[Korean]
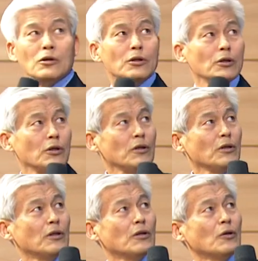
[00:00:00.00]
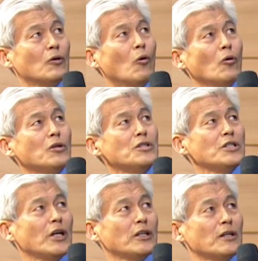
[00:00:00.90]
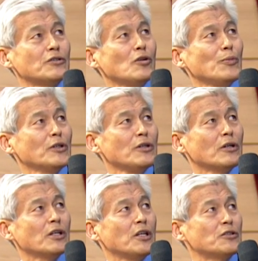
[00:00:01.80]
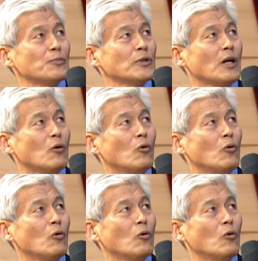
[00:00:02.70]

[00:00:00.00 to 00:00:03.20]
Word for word: 이 호연지기에 대한 설명은 이렇게 돼 있습니다.